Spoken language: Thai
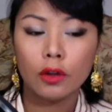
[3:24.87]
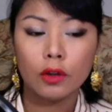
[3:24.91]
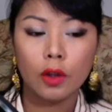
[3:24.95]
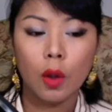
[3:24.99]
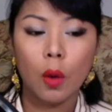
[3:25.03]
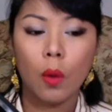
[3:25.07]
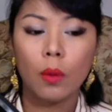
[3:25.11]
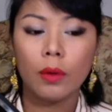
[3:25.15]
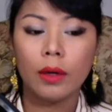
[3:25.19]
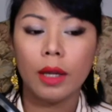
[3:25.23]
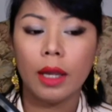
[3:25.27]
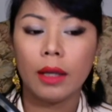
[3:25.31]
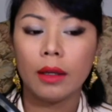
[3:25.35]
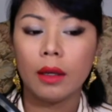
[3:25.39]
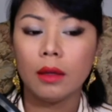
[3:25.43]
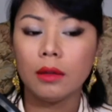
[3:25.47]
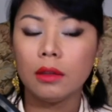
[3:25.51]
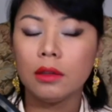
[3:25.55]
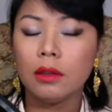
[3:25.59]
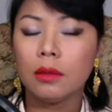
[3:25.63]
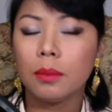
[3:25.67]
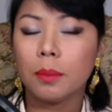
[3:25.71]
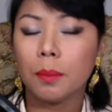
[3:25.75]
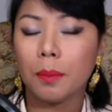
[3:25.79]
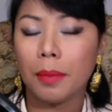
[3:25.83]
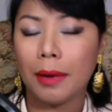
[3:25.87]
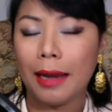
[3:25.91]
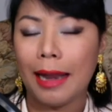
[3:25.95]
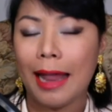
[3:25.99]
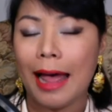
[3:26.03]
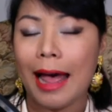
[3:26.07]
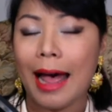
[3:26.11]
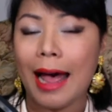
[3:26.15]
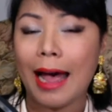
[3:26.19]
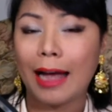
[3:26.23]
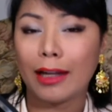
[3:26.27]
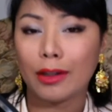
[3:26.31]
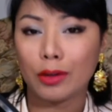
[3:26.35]
ตรงเนี่ยก็คือป
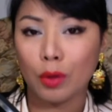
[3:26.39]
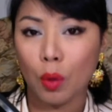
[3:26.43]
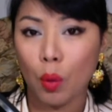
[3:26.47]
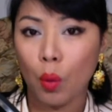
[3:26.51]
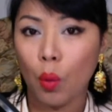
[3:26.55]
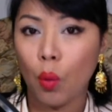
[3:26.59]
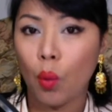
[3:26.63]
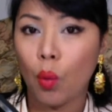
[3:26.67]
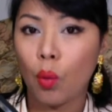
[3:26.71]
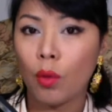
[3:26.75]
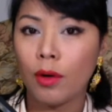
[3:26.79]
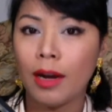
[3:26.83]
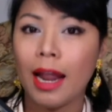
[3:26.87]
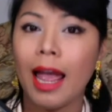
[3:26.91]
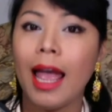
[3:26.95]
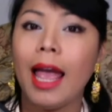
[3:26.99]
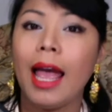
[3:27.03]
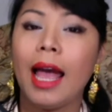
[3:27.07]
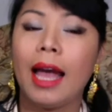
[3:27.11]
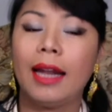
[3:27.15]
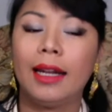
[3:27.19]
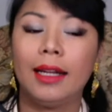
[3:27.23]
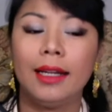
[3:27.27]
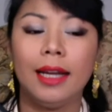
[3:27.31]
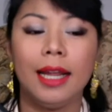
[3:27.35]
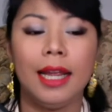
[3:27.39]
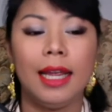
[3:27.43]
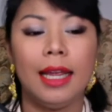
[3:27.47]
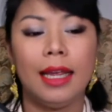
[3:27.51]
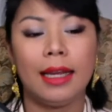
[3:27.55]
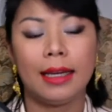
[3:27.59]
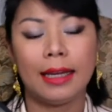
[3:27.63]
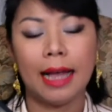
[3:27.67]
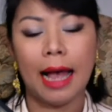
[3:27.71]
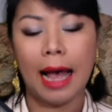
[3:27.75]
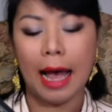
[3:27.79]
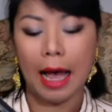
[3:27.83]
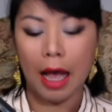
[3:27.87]
ลาทูน่านั่นเอง
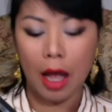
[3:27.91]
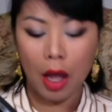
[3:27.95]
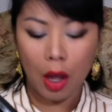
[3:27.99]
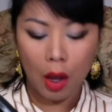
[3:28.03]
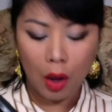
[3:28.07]
ค่ะ